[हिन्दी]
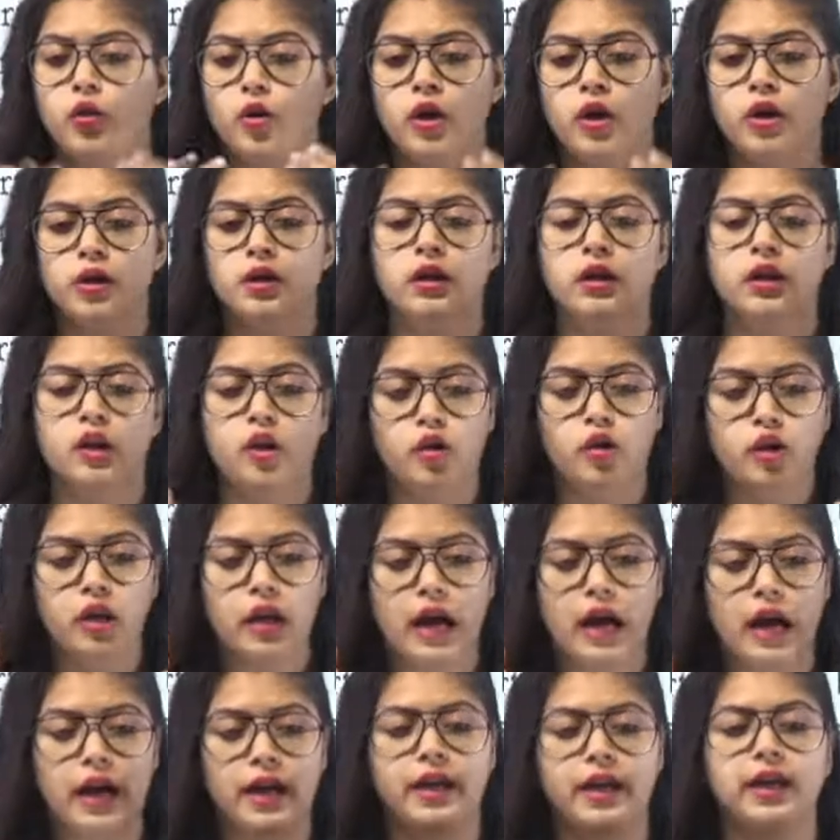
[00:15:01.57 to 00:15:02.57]
कोई क्योंकि
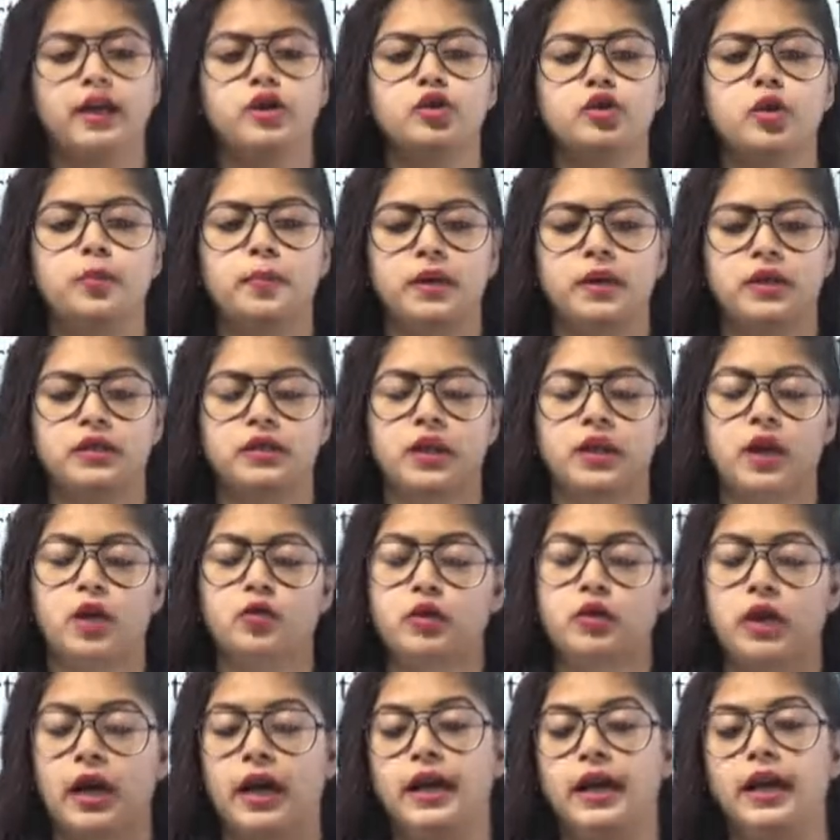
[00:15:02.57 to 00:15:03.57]
हर एक जो पर्सन है
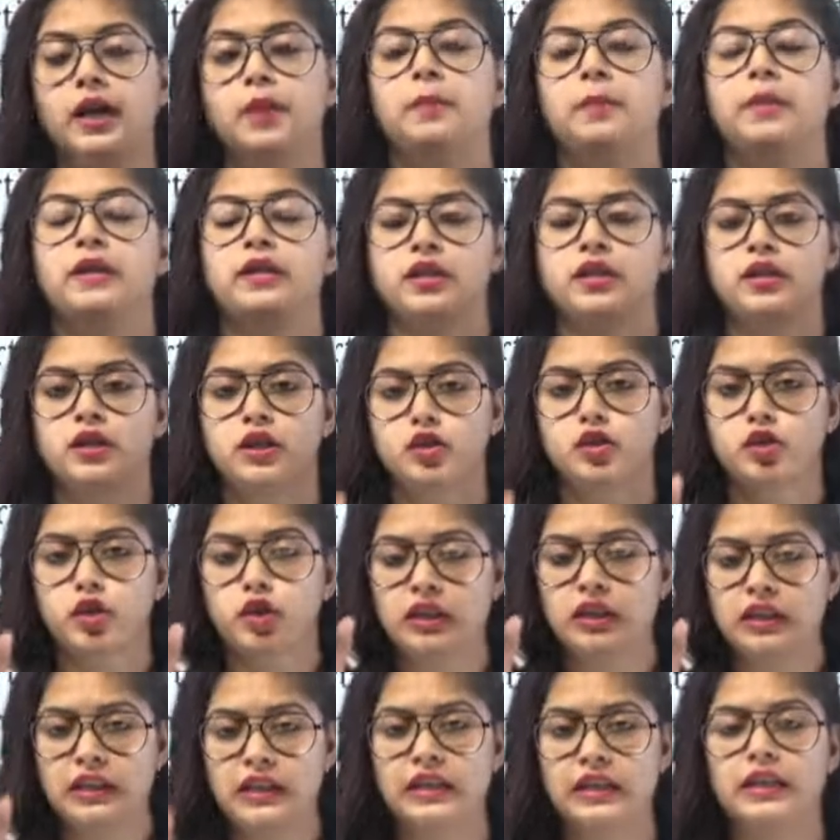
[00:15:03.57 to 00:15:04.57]
उस हर एक पर्सन की जो
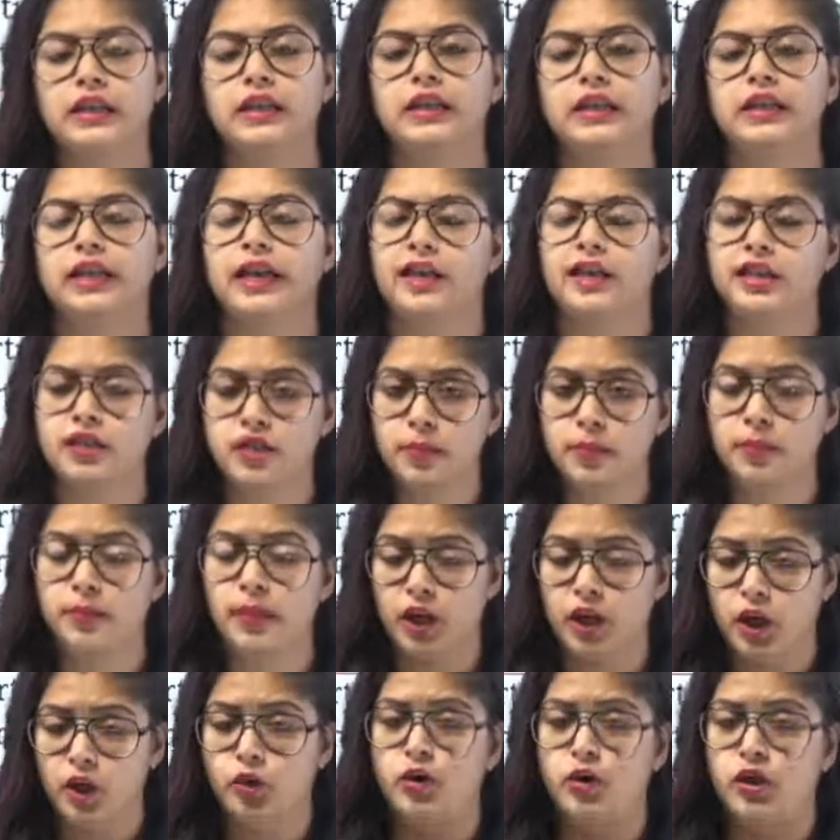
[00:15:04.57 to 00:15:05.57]
थिंकिंग है किसी
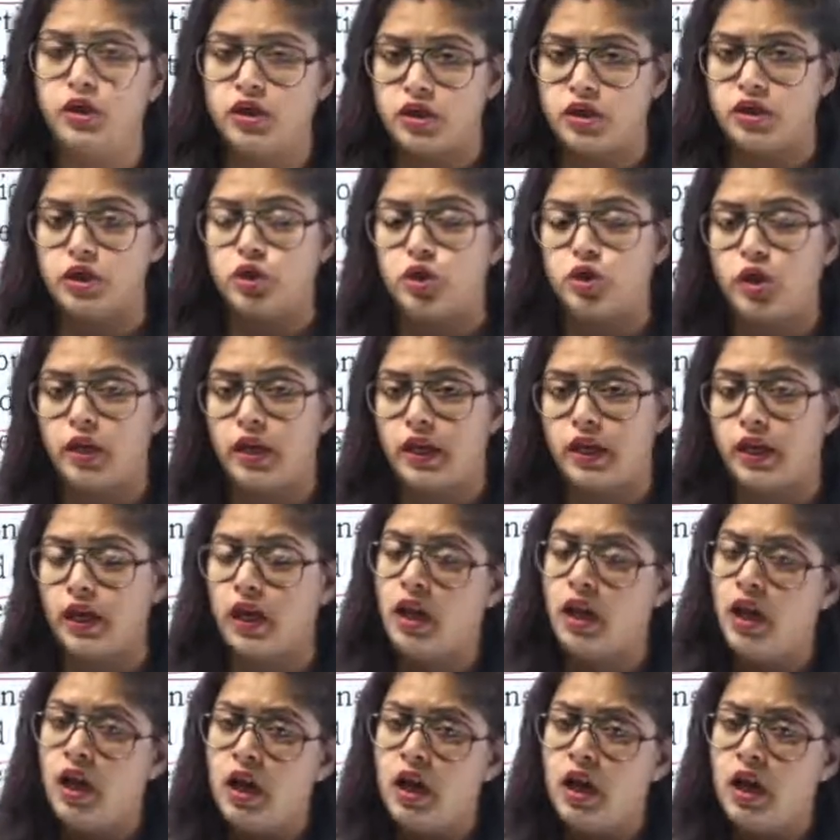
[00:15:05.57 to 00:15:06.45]
पर्टिकुलर चीज को लेके